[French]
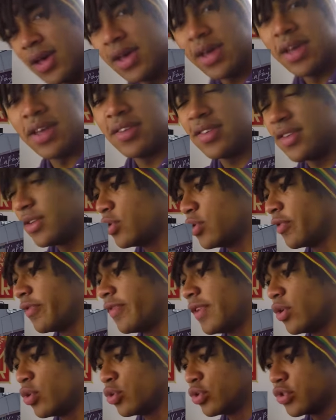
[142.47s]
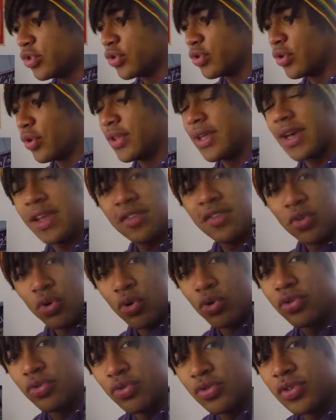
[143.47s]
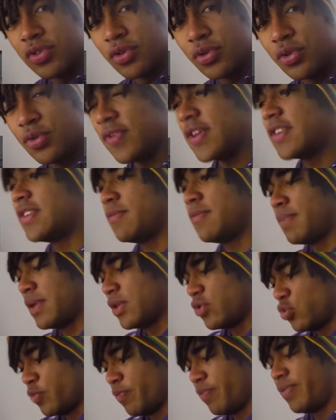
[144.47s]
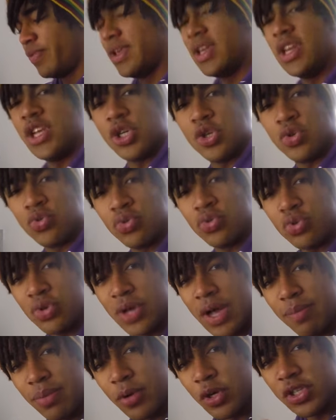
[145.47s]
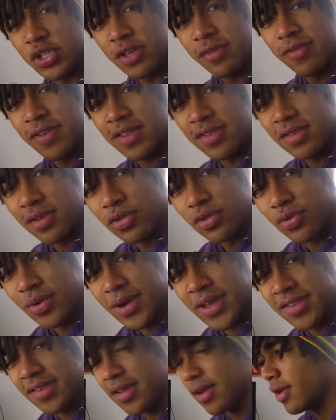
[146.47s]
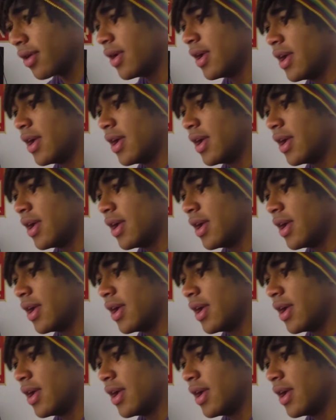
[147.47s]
et si ton vélo se redresse trop, que tu sens que tu vas zipper, tu plies les genoux, tu rapproches tes fesses de la selle.